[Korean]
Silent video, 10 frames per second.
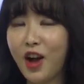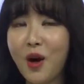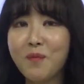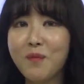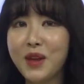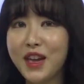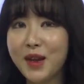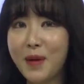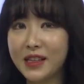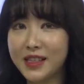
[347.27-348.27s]

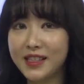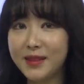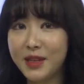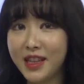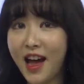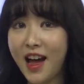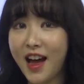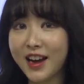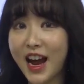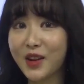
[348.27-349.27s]
커피
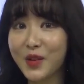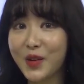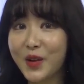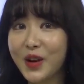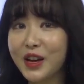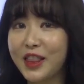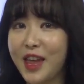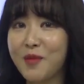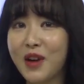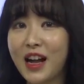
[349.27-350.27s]
맛집이다 라고
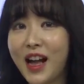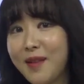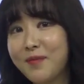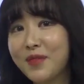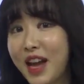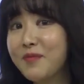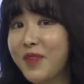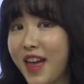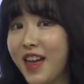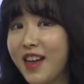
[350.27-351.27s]
네, 뭔가
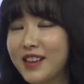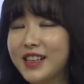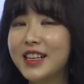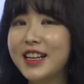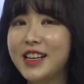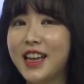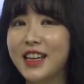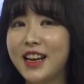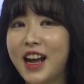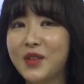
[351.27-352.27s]
캅카페를
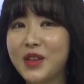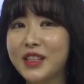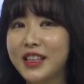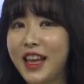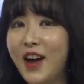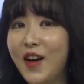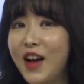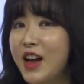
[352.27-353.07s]
얘기를 하고 있는데요.